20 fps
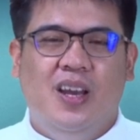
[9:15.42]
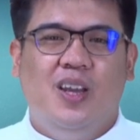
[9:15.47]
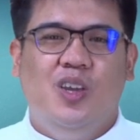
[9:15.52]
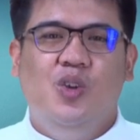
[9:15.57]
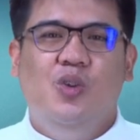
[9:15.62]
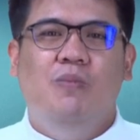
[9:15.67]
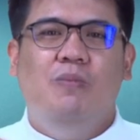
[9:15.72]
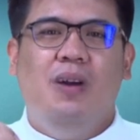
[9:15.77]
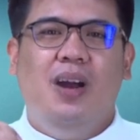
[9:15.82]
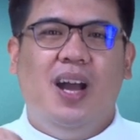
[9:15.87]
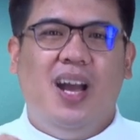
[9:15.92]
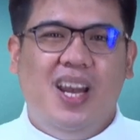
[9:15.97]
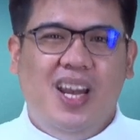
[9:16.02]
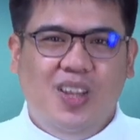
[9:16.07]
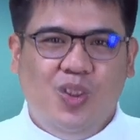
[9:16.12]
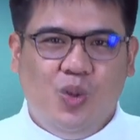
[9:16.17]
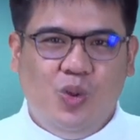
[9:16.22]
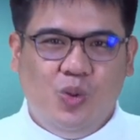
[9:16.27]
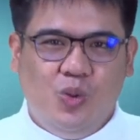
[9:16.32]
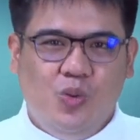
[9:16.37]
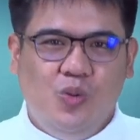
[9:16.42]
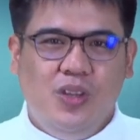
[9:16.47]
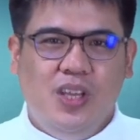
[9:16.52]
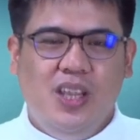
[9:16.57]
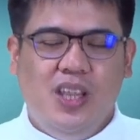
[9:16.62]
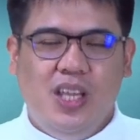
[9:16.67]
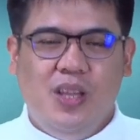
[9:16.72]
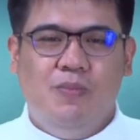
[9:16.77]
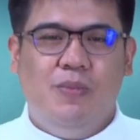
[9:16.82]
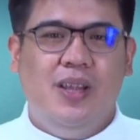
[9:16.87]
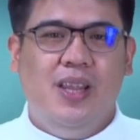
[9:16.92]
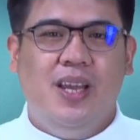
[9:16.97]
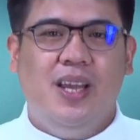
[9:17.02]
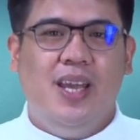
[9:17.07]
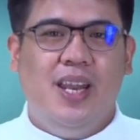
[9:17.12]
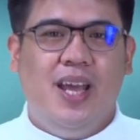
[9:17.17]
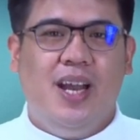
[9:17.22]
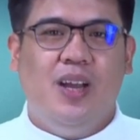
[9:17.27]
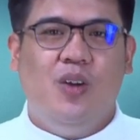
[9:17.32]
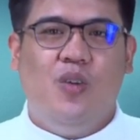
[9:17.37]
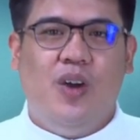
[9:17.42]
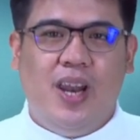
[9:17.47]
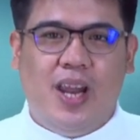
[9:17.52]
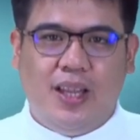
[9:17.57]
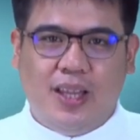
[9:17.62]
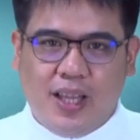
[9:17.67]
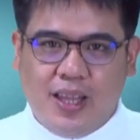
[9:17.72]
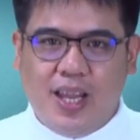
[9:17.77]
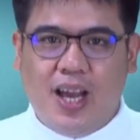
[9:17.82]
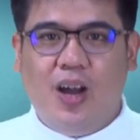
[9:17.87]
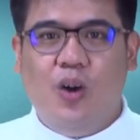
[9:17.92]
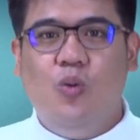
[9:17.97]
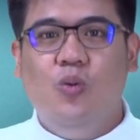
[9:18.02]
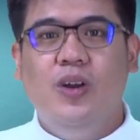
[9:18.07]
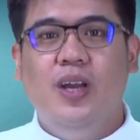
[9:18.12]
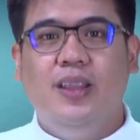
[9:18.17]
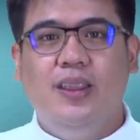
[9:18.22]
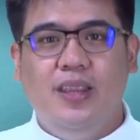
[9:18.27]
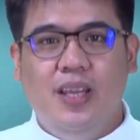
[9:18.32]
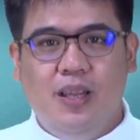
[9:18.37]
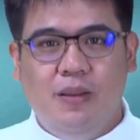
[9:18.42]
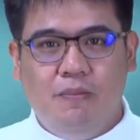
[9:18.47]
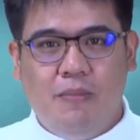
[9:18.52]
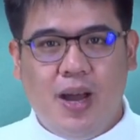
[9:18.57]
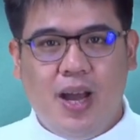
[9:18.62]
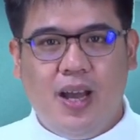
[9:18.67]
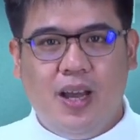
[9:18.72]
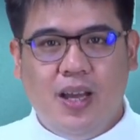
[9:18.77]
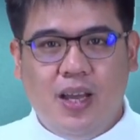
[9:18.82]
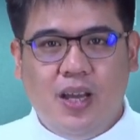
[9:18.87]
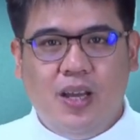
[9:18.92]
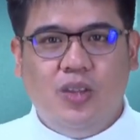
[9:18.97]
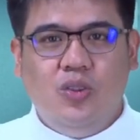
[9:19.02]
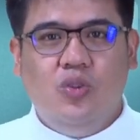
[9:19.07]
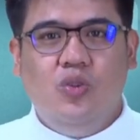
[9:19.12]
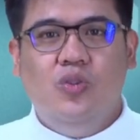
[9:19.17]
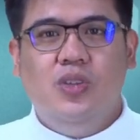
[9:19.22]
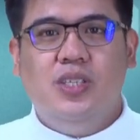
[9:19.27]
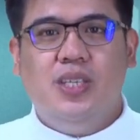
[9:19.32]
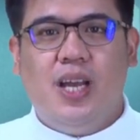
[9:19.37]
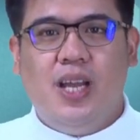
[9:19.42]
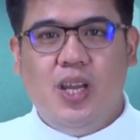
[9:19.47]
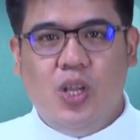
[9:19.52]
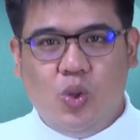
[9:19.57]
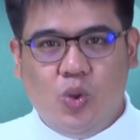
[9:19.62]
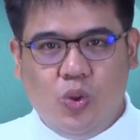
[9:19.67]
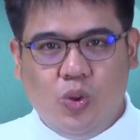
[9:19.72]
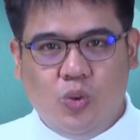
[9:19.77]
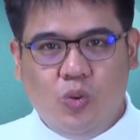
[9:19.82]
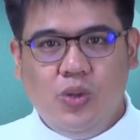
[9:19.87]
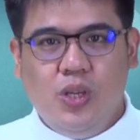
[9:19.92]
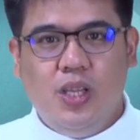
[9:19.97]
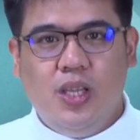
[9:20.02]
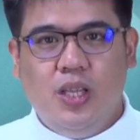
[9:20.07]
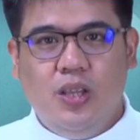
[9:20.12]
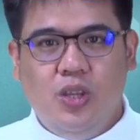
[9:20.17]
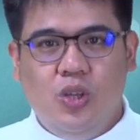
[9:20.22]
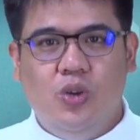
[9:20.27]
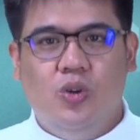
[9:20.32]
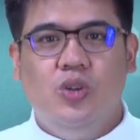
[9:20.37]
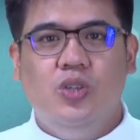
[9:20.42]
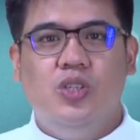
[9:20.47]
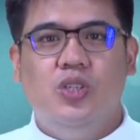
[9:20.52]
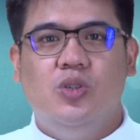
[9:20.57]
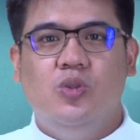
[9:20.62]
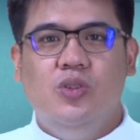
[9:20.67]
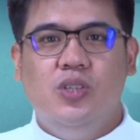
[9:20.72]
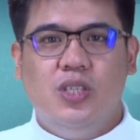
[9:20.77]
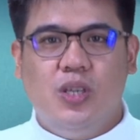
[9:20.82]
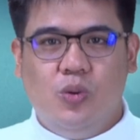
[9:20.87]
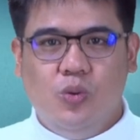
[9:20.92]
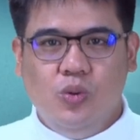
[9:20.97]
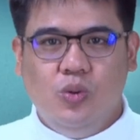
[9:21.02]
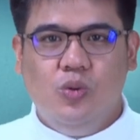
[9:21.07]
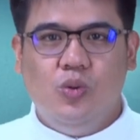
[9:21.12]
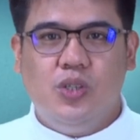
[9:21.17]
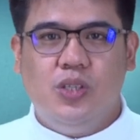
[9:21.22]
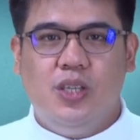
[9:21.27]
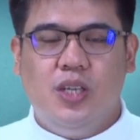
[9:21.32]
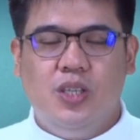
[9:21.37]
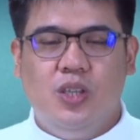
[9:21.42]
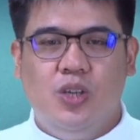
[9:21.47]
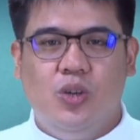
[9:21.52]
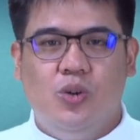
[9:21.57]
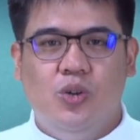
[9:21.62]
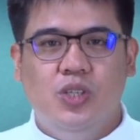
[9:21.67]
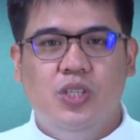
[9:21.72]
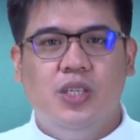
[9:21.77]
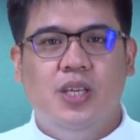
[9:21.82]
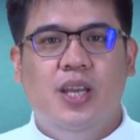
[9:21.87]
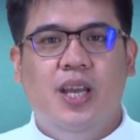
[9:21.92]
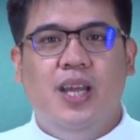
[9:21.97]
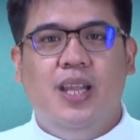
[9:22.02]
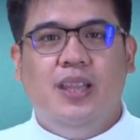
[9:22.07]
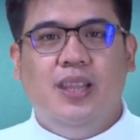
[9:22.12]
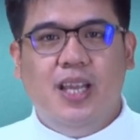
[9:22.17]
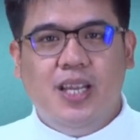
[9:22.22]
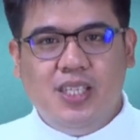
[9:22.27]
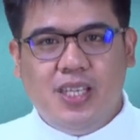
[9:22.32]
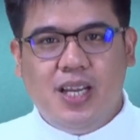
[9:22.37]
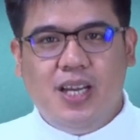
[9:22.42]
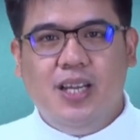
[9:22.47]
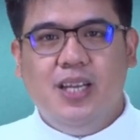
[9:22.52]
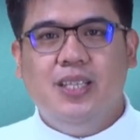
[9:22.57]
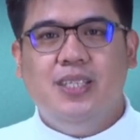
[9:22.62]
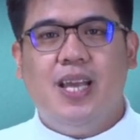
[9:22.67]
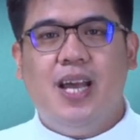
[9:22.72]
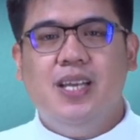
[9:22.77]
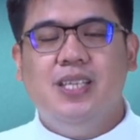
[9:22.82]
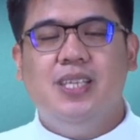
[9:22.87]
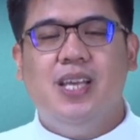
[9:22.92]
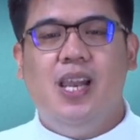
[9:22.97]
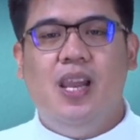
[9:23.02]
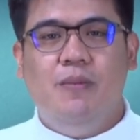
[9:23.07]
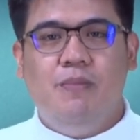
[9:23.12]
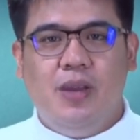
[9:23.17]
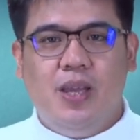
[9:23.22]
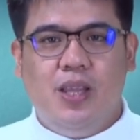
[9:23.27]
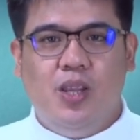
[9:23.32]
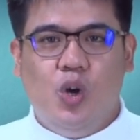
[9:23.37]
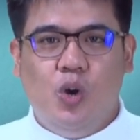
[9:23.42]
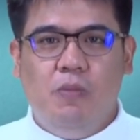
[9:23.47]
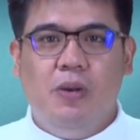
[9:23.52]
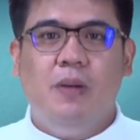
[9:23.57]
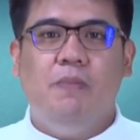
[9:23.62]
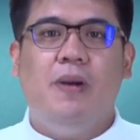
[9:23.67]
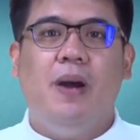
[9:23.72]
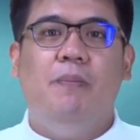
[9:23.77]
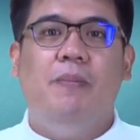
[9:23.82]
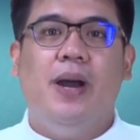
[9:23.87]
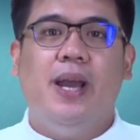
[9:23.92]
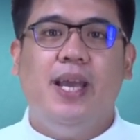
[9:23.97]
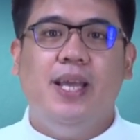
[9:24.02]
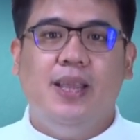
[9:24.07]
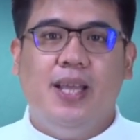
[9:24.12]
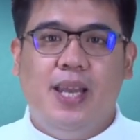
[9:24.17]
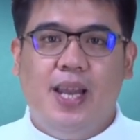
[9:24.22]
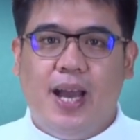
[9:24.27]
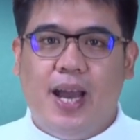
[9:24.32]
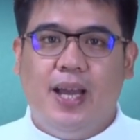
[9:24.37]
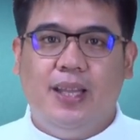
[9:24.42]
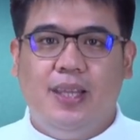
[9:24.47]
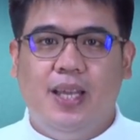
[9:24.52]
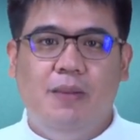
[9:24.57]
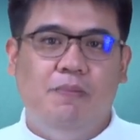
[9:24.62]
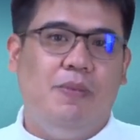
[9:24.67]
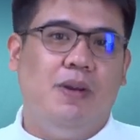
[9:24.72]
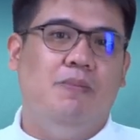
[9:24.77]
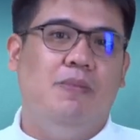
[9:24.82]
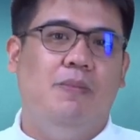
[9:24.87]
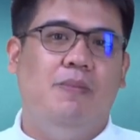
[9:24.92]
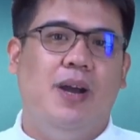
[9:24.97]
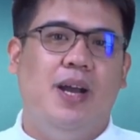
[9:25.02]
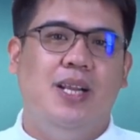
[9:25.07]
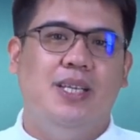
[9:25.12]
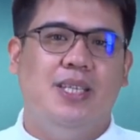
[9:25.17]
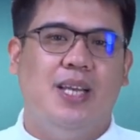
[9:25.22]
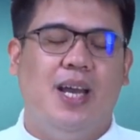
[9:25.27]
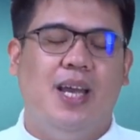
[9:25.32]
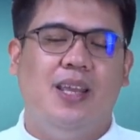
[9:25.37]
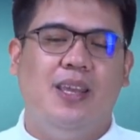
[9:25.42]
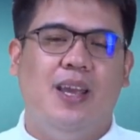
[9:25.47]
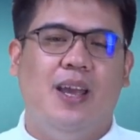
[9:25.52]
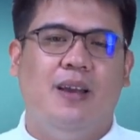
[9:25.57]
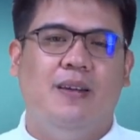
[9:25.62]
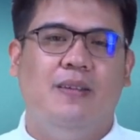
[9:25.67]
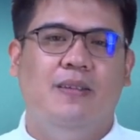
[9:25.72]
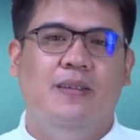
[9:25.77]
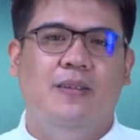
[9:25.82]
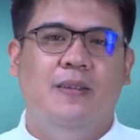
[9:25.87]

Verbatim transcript: yung mga alituntunin din ba na ginagawa natin, nakaugat din ba dun sa alituntunin ng Diyos, dun sa utos ng Diyos, na siyang sasalamin o magpapakita ng ating pagmamahal sa Kanya.